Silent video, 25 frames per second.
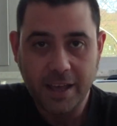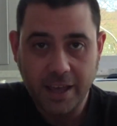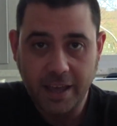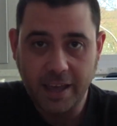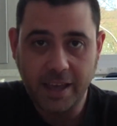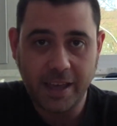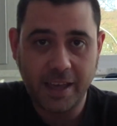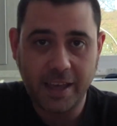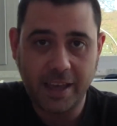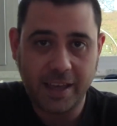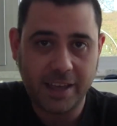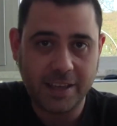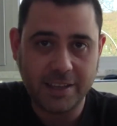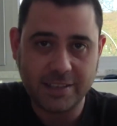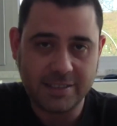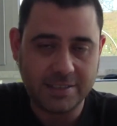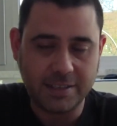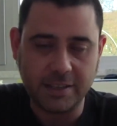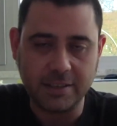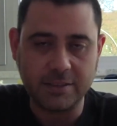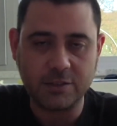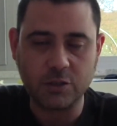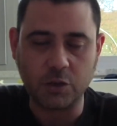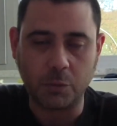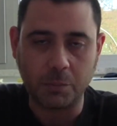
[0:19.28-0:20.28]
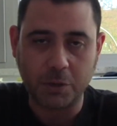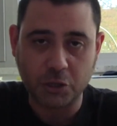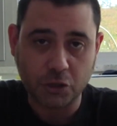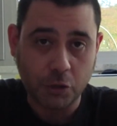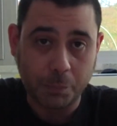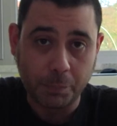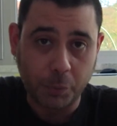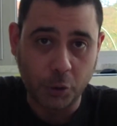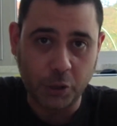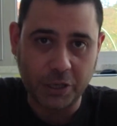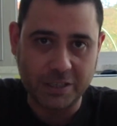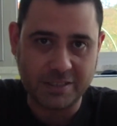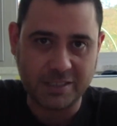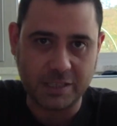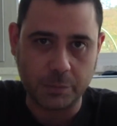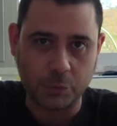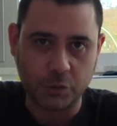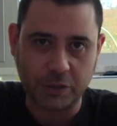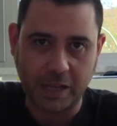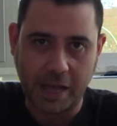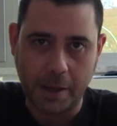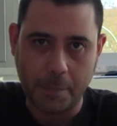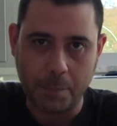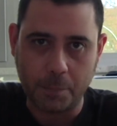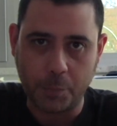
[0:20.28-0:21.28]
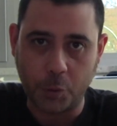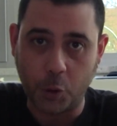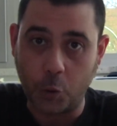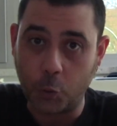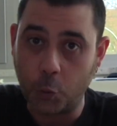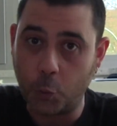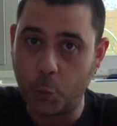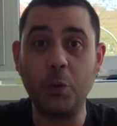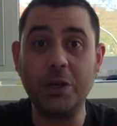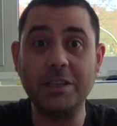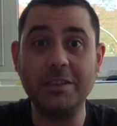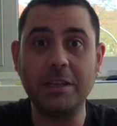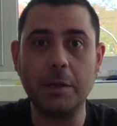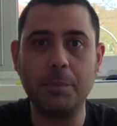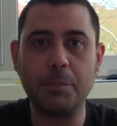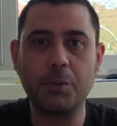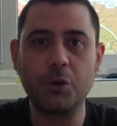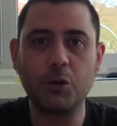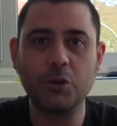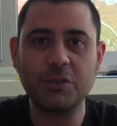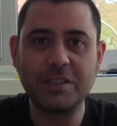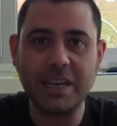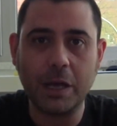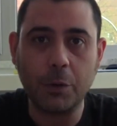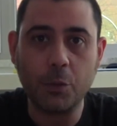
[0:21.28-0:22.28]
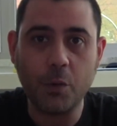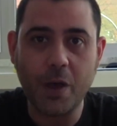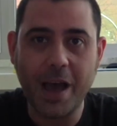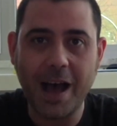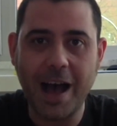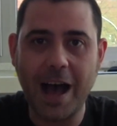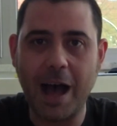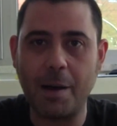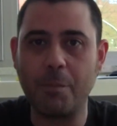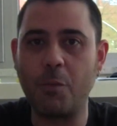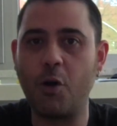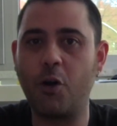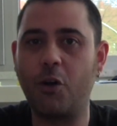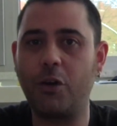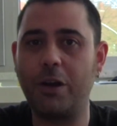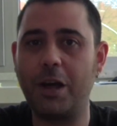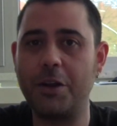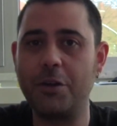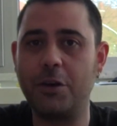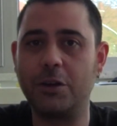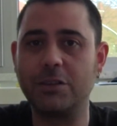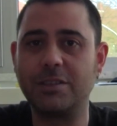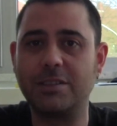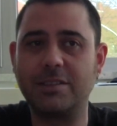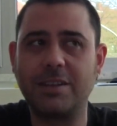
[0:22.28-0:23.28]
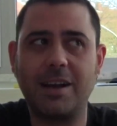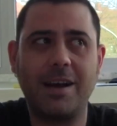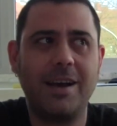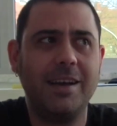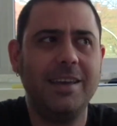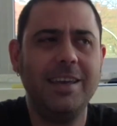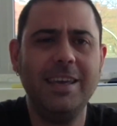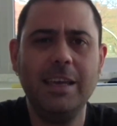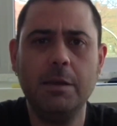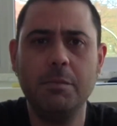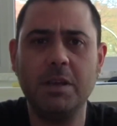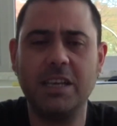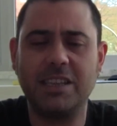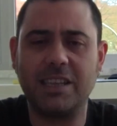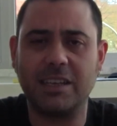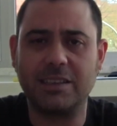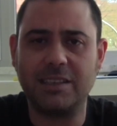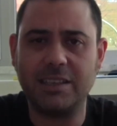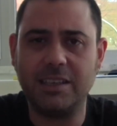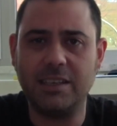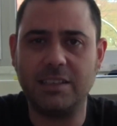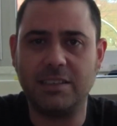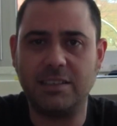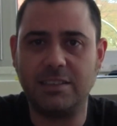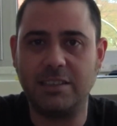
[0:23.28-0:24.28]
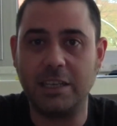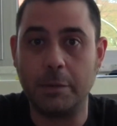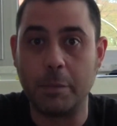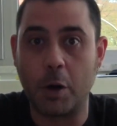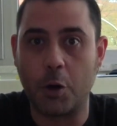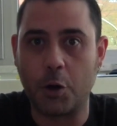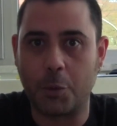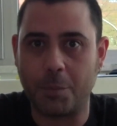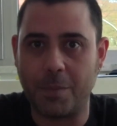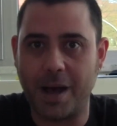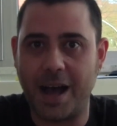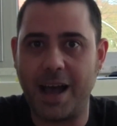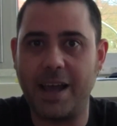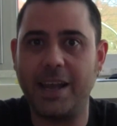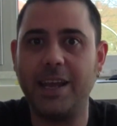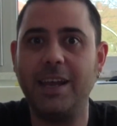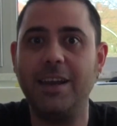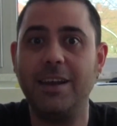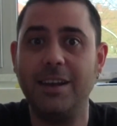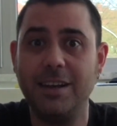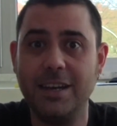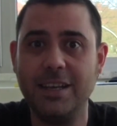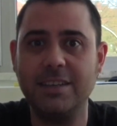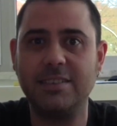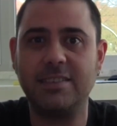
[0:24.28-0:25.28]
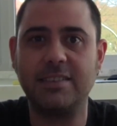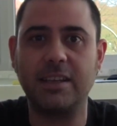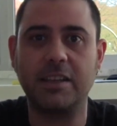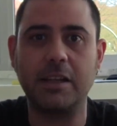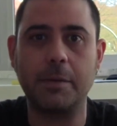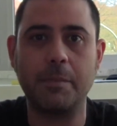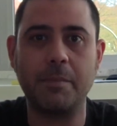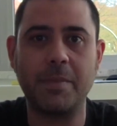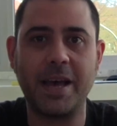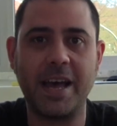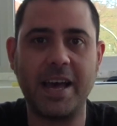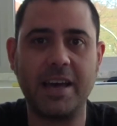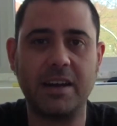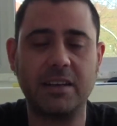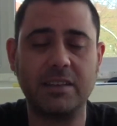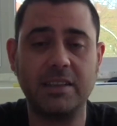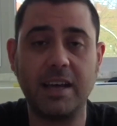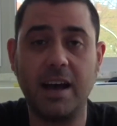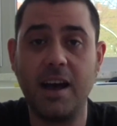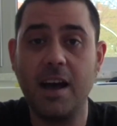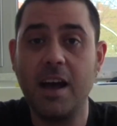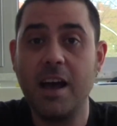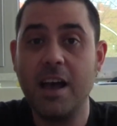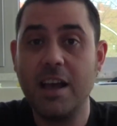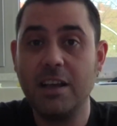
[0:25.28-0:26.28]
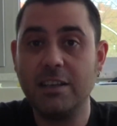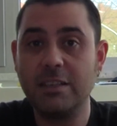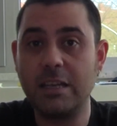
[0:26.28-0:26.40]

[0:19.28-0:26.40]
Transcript: Eh, sì, insomma, ho pochissimo tempo. Quindi proseguiamo con la nostra imitatissima ormai lista del merda.